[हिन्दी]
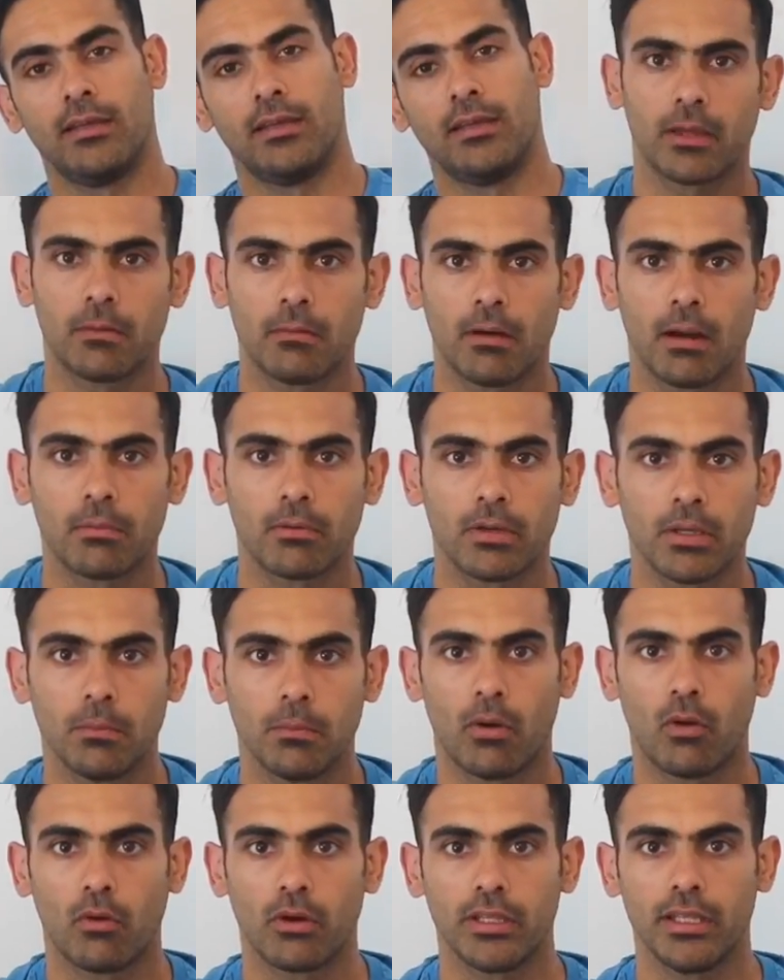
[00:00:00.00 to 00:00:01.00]
तब आपकी
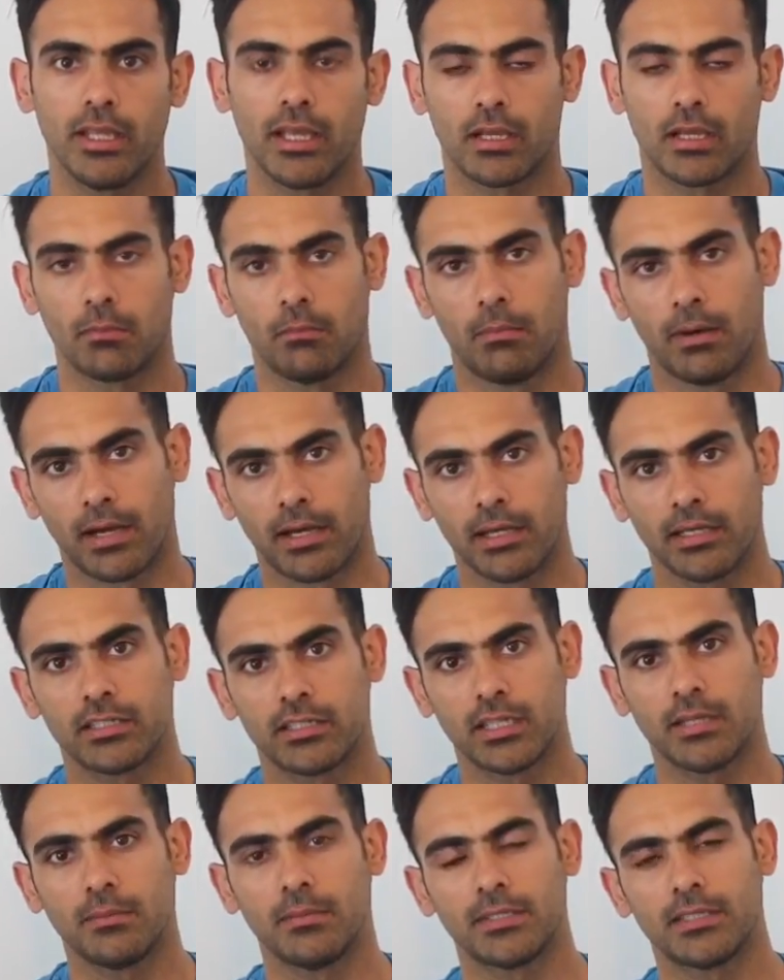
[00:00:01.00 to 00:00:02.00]
बॉडी एक बर्न
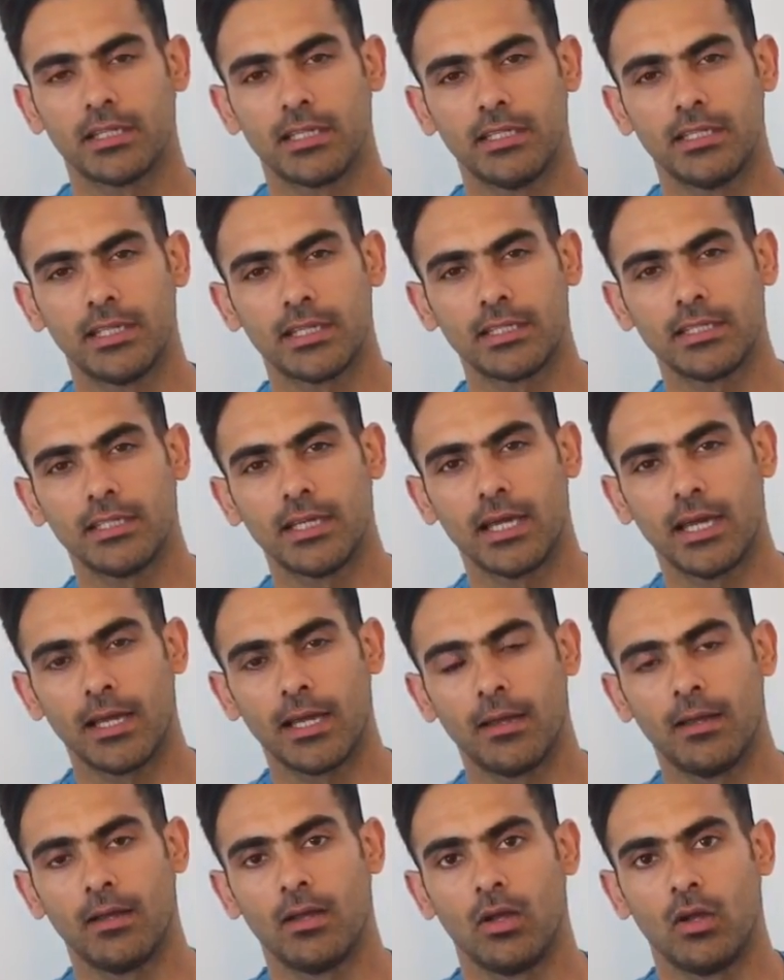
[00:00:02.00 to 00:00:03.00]
स्टे में चली जाती है
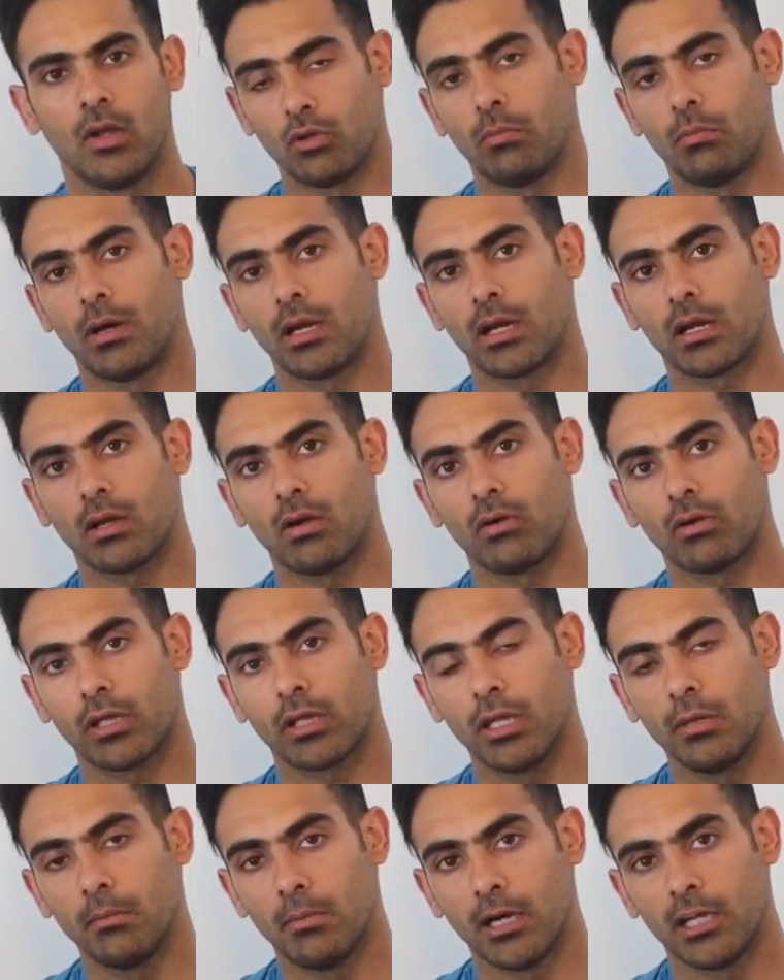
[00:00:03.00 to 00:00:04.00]
तो वर्कआउट
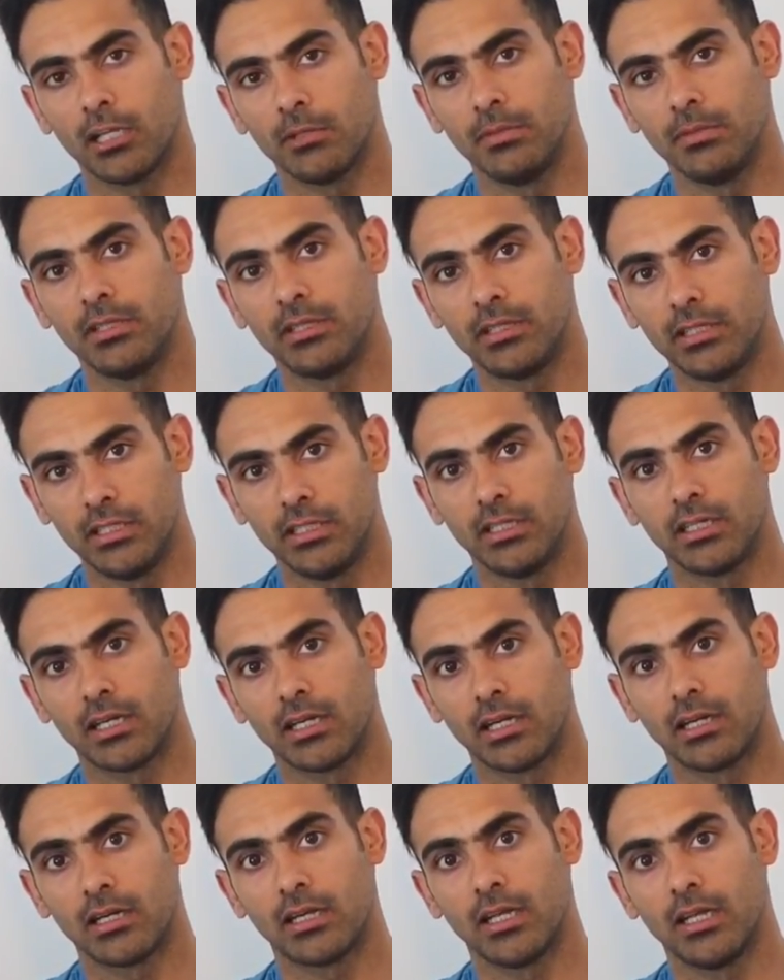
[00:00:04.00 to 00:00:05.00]
के बाद भी तीन
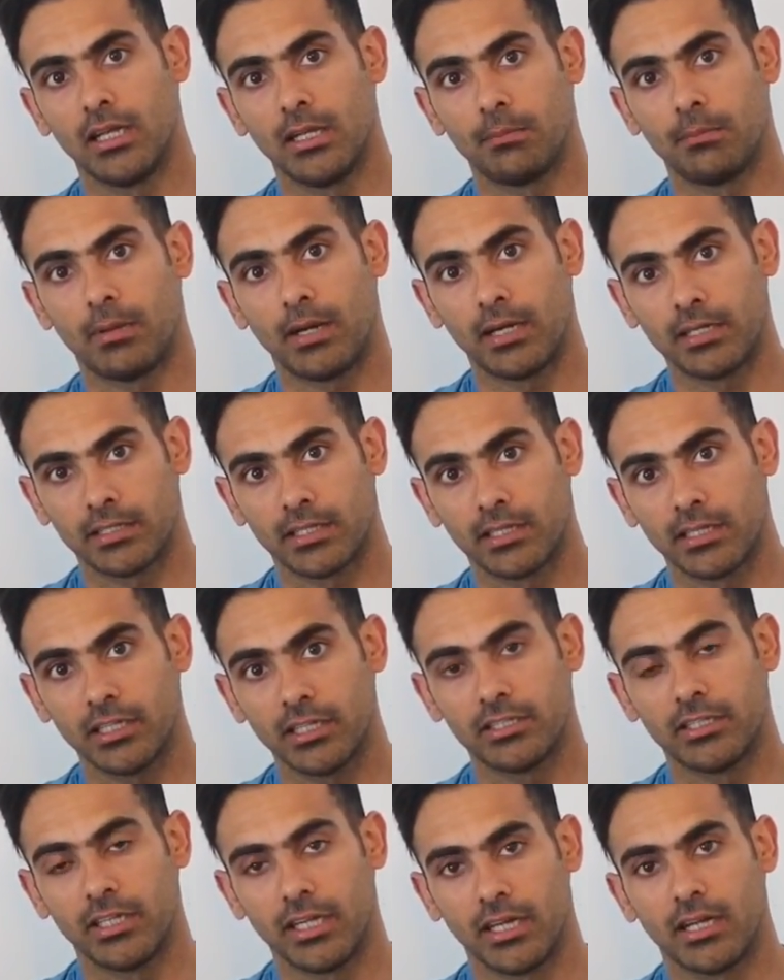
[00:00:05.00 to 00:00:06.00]
घंटे पाँच
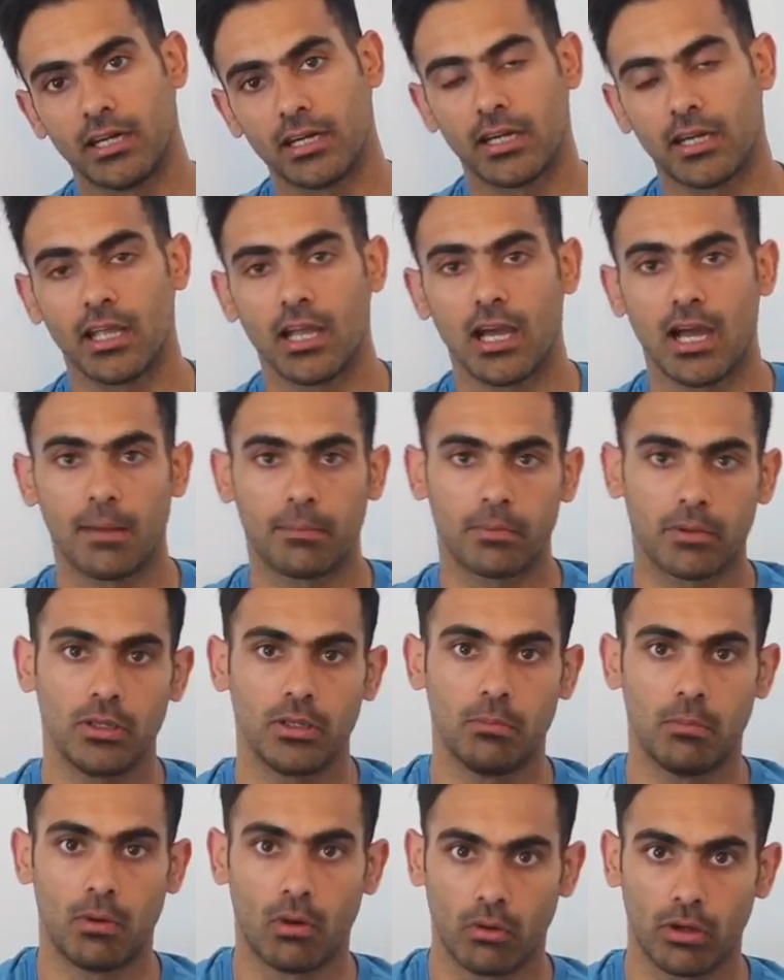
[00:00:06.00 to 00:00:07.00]
घंटे छः घंटे आपकी
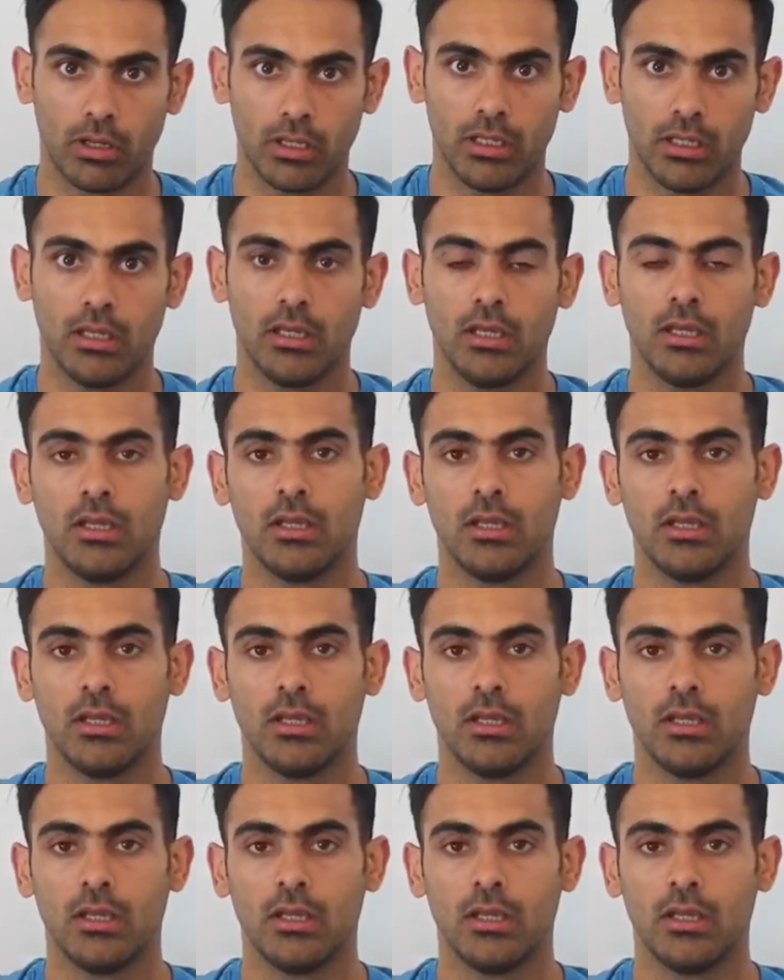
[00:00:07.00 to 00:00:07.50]
बॉडी